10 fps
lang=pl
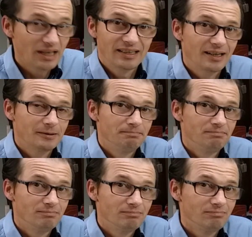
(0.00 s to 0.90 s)
tak.
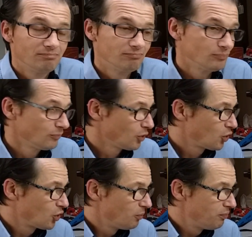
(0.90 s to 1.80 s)

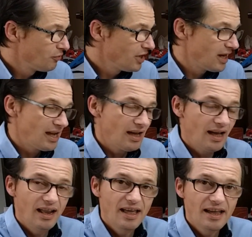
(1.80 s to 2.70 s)
Kupuję
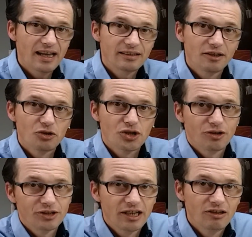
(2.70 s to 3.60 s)
Eleja tego
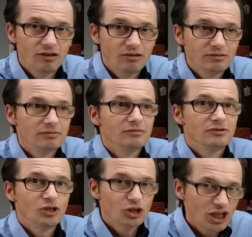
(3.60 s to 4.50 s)
zielonego
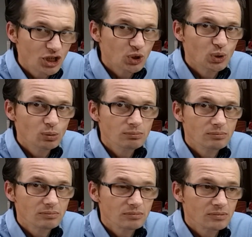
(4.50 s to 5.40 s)
do treningu.
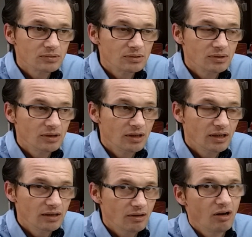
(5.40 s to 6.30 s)

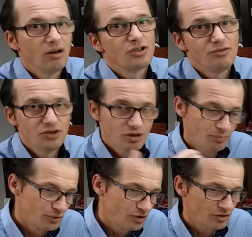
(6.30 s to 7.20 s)
Mm, oczywiście
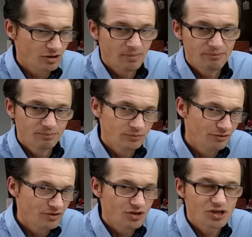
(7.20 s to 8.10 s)
plus to, co mam do
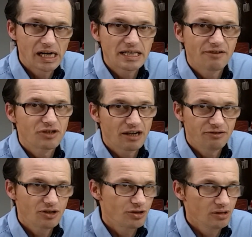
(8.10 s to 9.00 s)
wystrzelania w
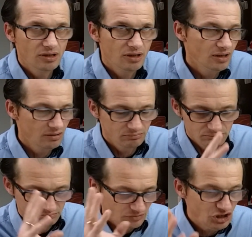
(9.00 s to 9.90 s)
szafie, czyli
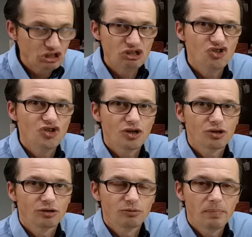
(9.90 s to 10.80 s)

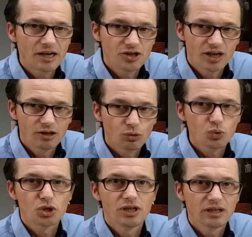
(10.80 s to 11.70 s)
x10 paczek
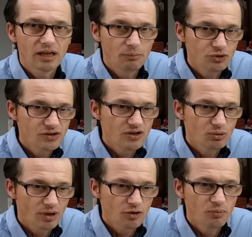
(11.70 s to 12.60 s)
różnych amunicji,
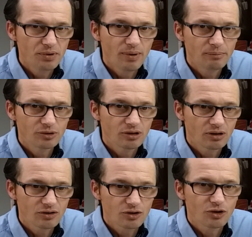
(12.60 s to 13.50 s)
które kupiłem
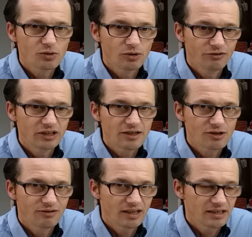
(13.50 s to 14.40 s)
do, do, do
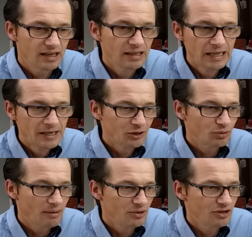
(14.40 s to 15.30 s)
wytestowania,
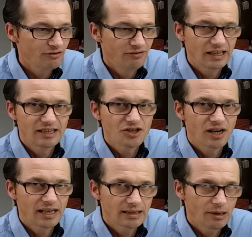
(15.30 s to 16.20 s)
która będzie w Walterze
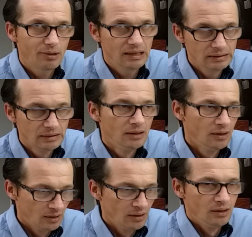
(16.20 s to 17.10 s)
latała.
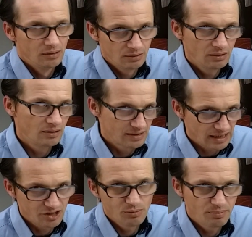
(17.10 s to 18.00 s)

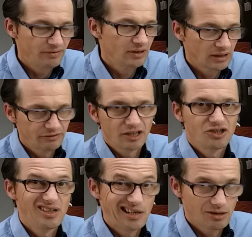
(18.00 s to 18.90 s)
Starczy mi pewnie na
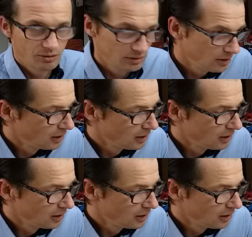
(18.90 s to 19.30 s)
2-3 sezony.